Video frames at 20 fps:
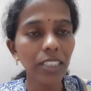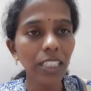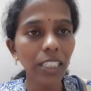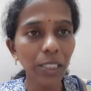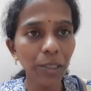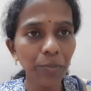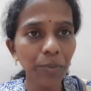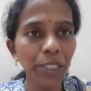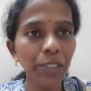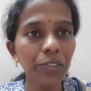
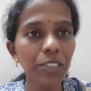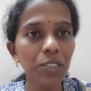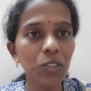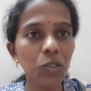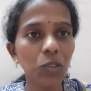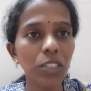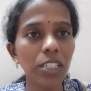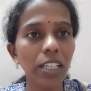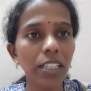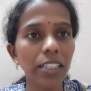இப்படி இவர்
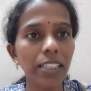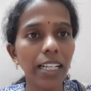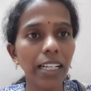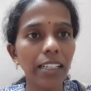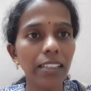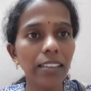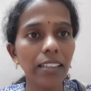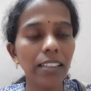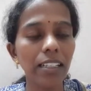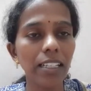சொல்கிறாரு
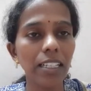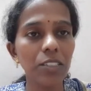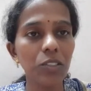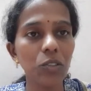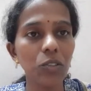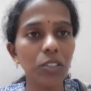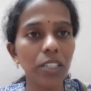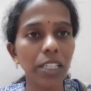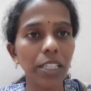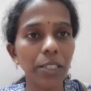நடந்ததெல்லாம்
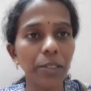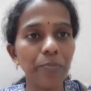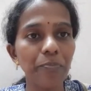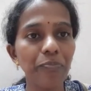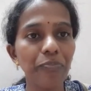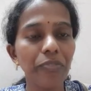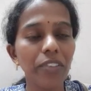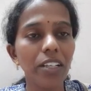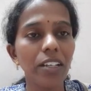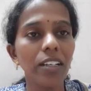சொல்கிறாரு
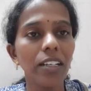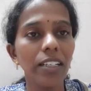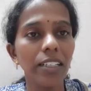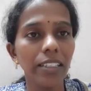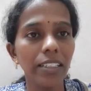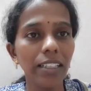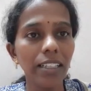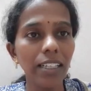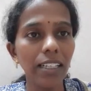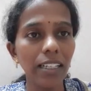
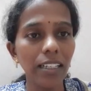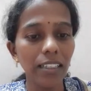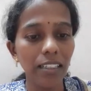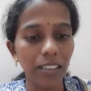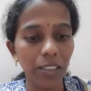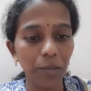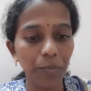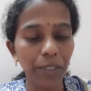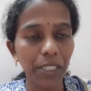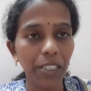இல்லை
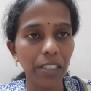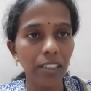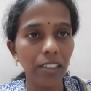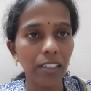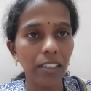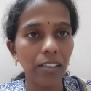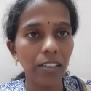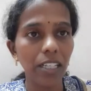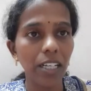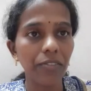இப்படி
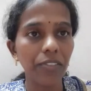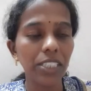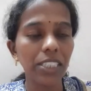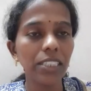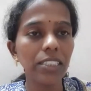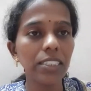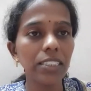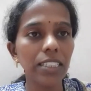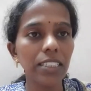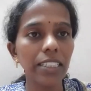நான்
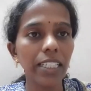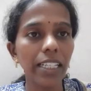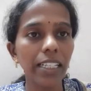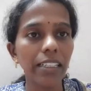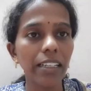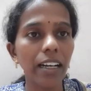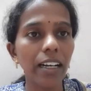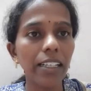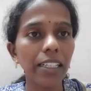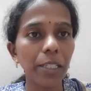வந்துக்கிட்டு
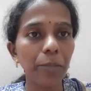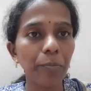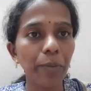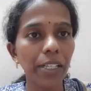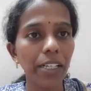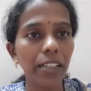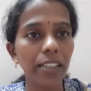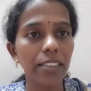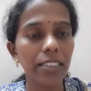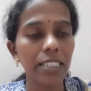இருந்தேன் கார்
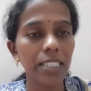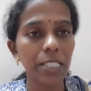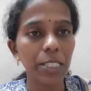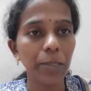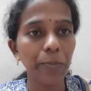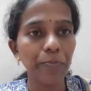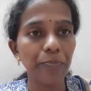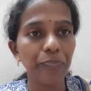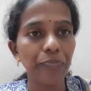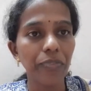ரிப்பேர் ஆயிடுச்சு
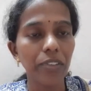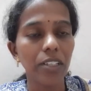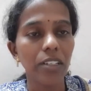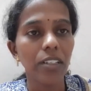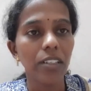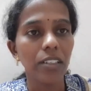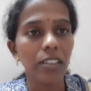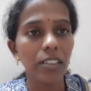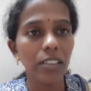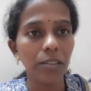
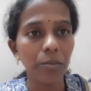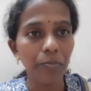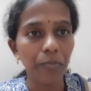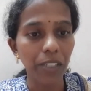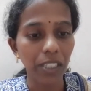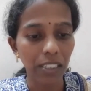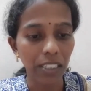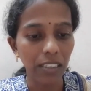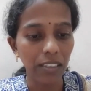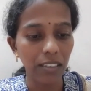
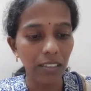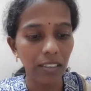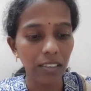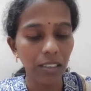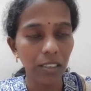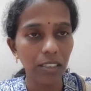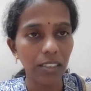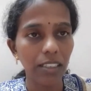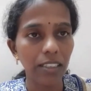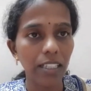
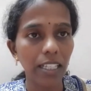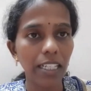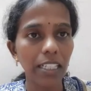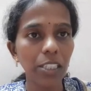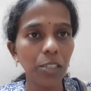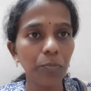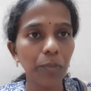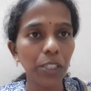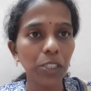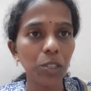இது
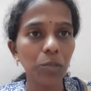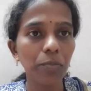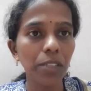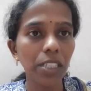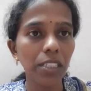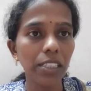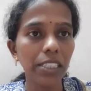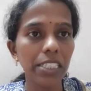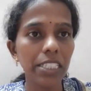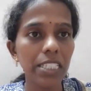திறந்து பார்த்தோம்னா
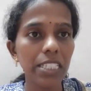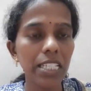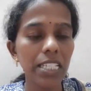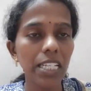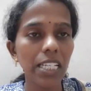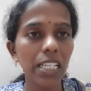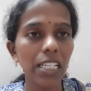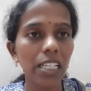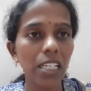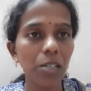
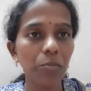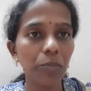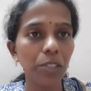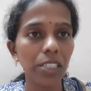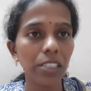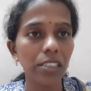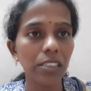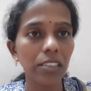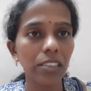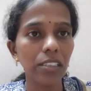இன்ஜினே இல்லாமல்
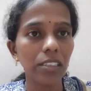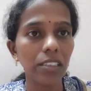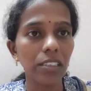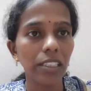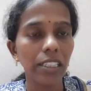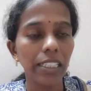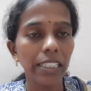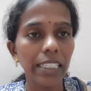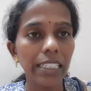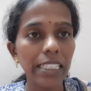இருக்குது
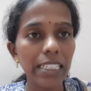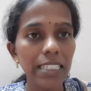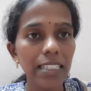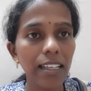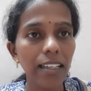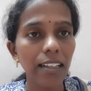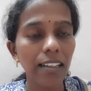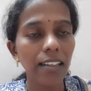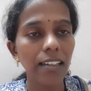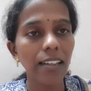என்ன
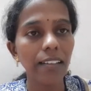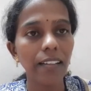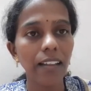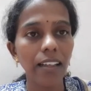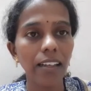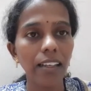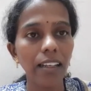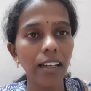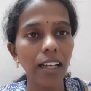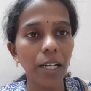செய்கிறதுனே
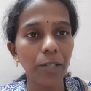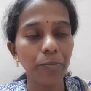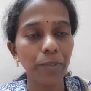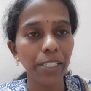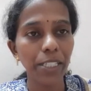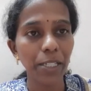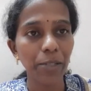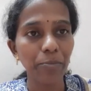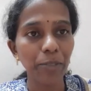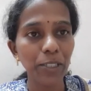தெரியல
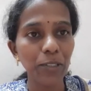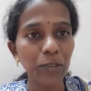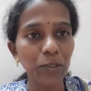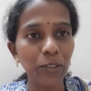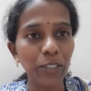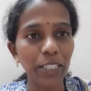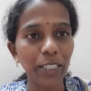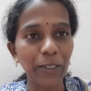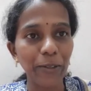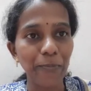அப்படிங்கிற மாதிரி
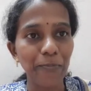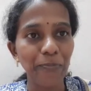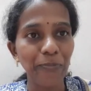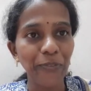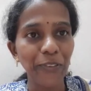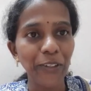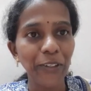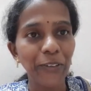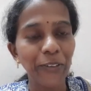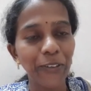சொல்கிறாரு
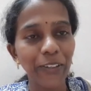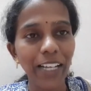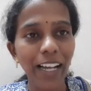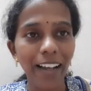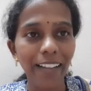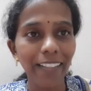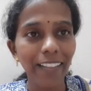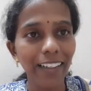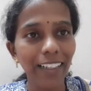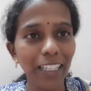உடனே
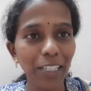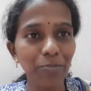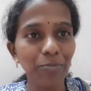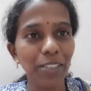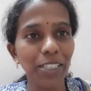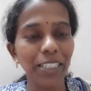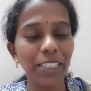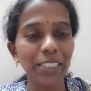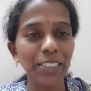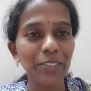அந்த
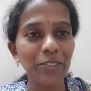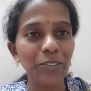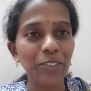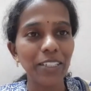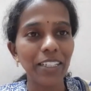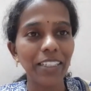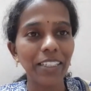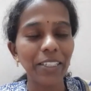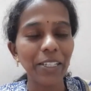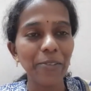நண்பர் என்ன
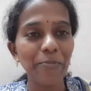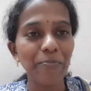சொல்கிறாரு